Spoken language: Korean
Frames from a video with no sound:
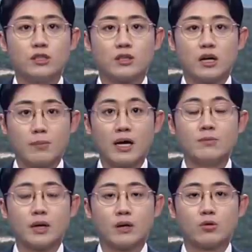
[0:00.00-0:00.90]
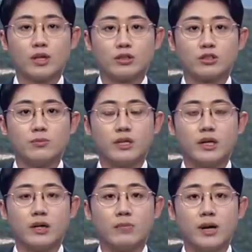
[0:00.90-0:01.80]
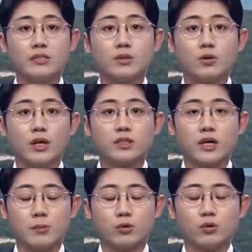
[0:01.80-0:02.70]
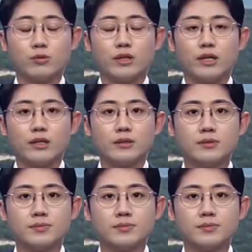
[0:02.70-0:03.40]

즉각 반발하고 나섰습니다. 박성호 기자의 보도입니다.